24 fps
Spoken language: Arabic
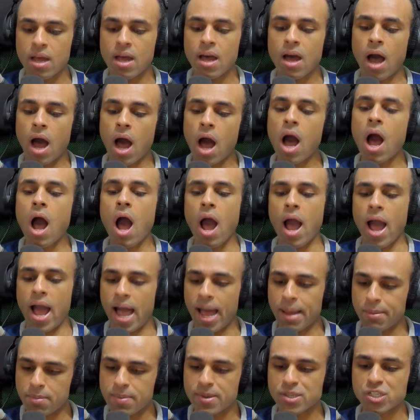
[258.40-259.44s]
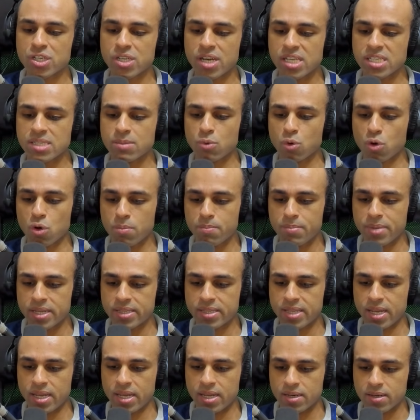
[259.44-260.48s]
اه يا حبيبي عشان لازم يكون
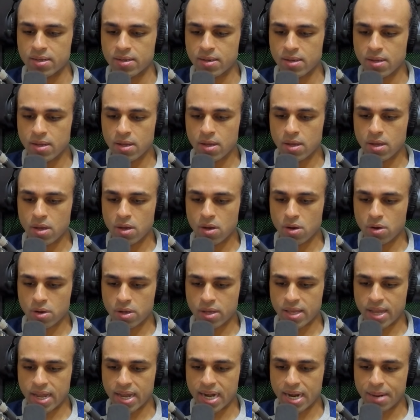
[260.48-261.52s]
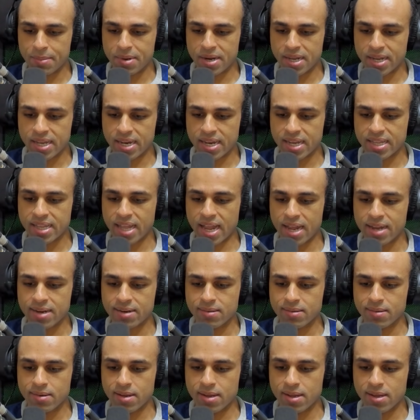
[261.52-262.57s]
بايدين اوكي هنعملها كده يا
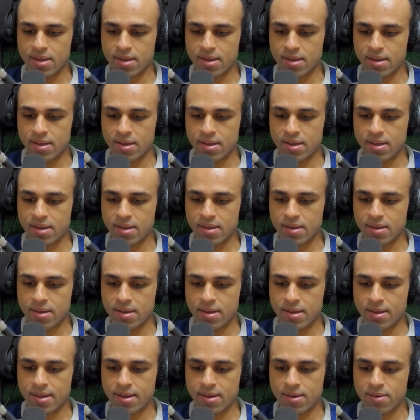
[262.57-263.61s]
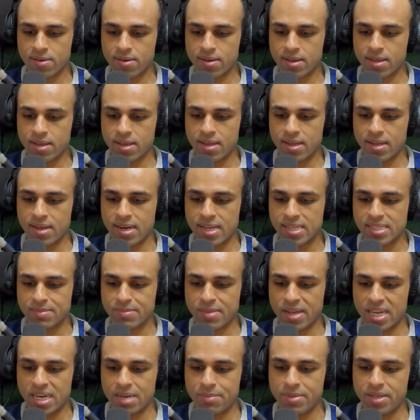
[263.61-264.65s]
جدعان آه اوكي لازم
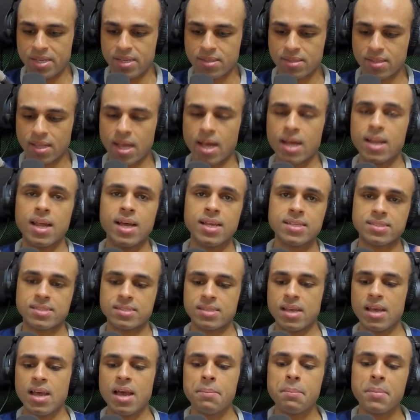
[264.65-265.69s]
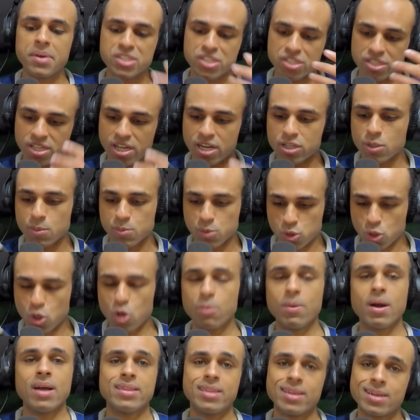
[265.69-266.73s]
يعني بايد خلاص مش تقدروا تمسكوا
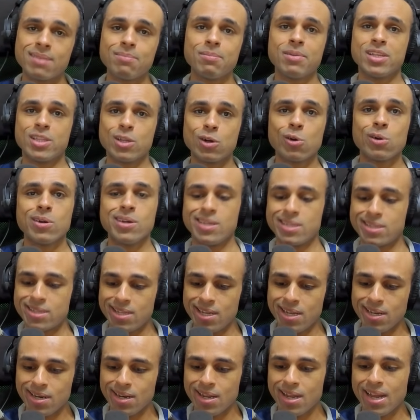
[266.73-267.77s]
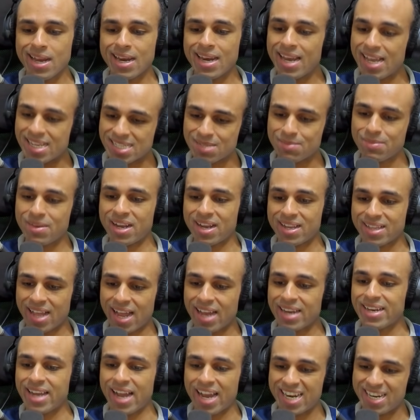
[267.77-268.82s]
بايديكم بايديكم الاثنين لازم يا
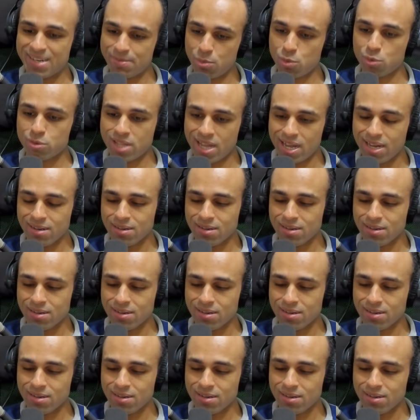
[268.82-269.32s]
جدعان يعني بودان